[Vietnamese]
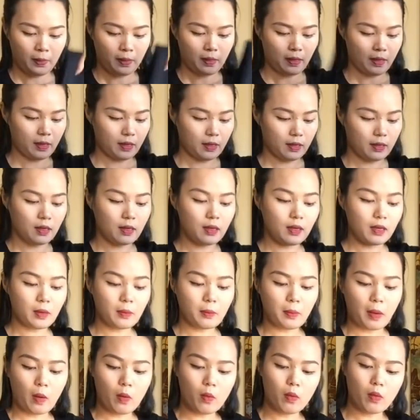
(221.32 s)
Nè, những
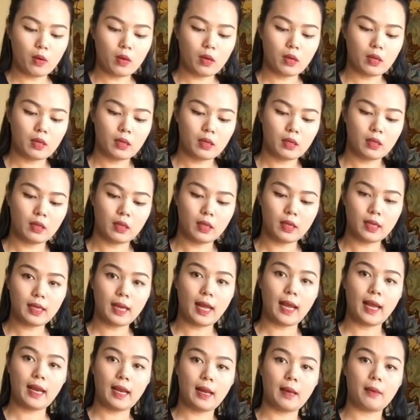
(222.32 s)
cái
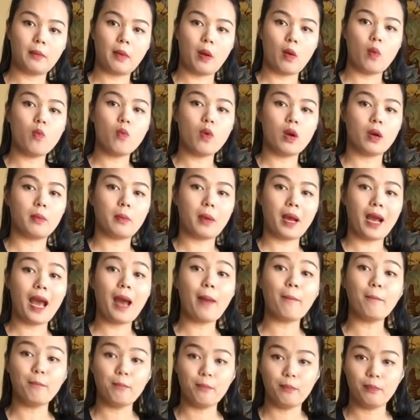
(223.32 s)
này là mẫu quần mặc
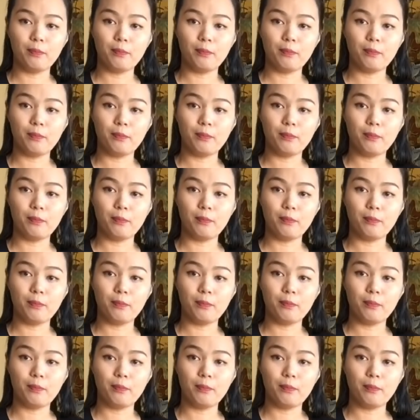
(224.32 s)
ấm